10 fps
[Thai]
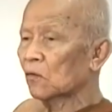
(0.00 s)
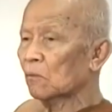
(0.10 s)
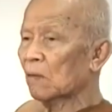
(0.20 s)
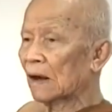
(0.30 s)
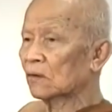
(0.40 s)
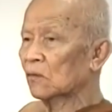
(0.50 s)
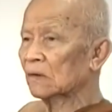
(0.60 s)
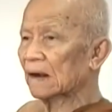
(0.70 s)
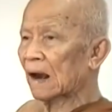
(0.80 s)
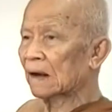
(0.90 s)
ทุกบาททุก
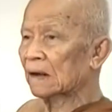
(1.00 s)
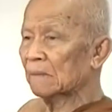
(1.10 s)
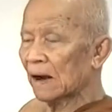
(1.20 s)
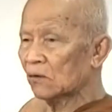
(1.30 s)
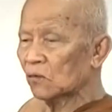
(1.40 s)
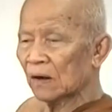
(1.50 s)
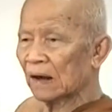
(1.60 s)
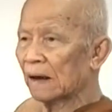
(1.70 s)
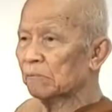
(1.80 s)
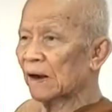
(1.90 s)
ต่างนี้ไม่รั่ว
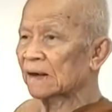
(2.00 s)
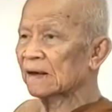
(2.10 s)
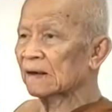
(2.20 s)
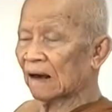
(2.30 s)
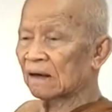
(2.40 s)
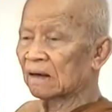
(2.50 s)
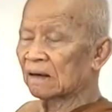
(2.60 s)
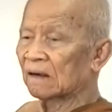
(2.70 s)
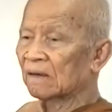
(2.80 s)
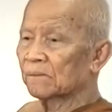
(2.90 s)
ไหลไปที่ไหนเล
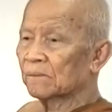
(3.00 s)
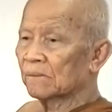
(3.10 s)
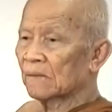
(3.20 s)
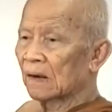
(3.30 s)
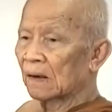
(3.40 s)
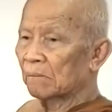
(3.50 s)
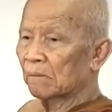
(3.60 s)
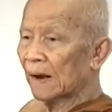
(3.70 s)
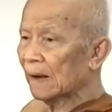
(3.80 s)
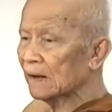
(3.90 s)
ย
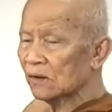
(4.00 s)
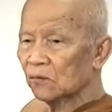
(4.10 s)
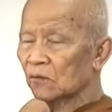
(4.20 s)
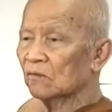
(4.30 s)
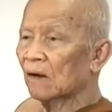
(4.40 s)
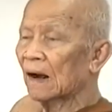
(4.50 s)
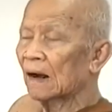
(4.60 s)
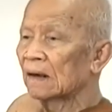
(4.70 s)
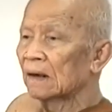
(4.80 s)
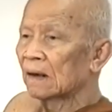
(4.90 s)
แม้ที่สุดว่า
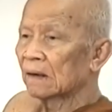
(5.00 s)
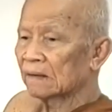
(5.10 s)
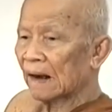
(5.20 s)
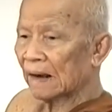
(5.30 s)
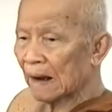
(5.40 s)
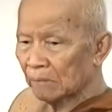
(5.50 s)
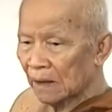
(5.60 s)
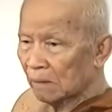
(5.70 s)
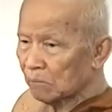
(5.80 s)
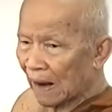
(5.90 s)
จะ
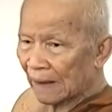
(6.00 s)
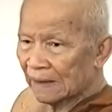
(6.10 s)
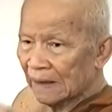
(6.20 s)
นำเงินบาท